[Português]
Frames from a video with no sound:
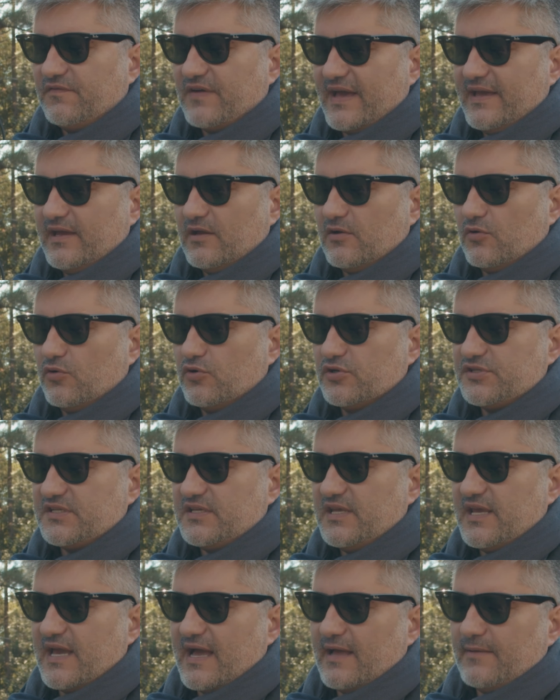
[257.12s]
vai
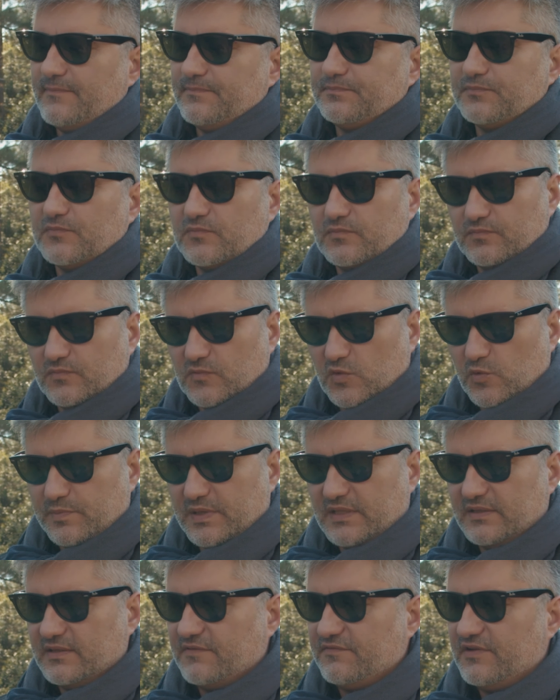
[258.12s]
rosquear.
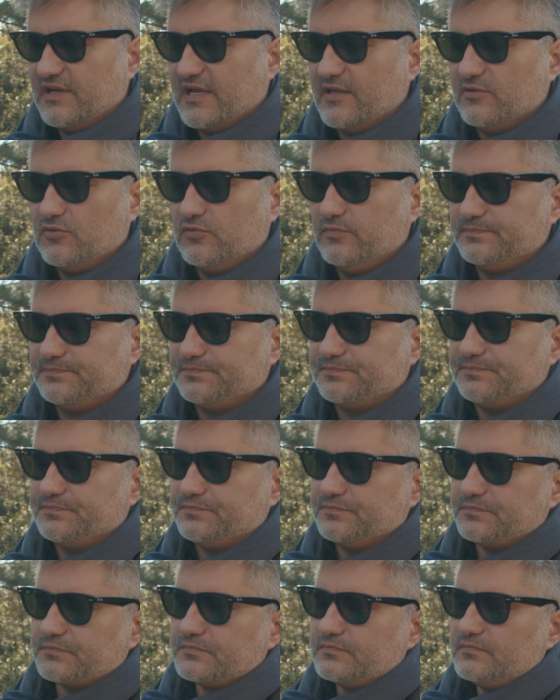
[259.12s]
Opa, tá virado.
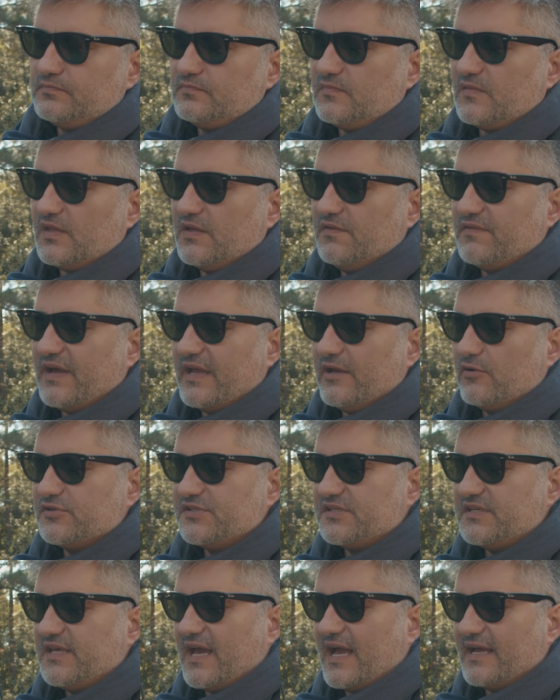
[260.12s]
Vai
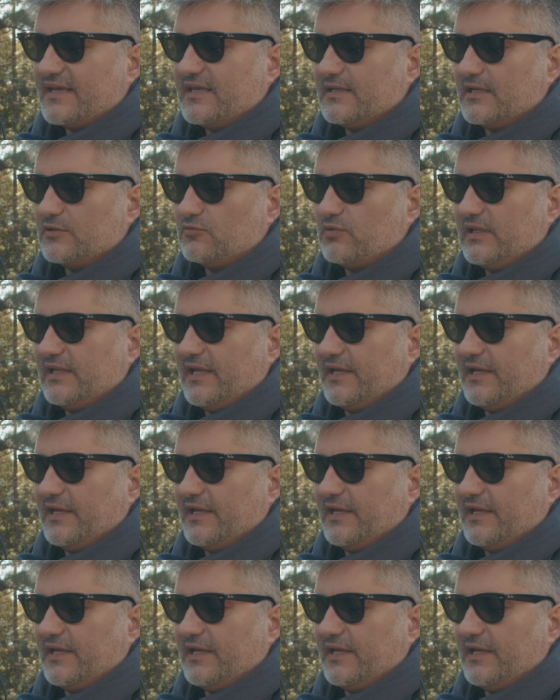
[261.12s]
rosquear aqui na tua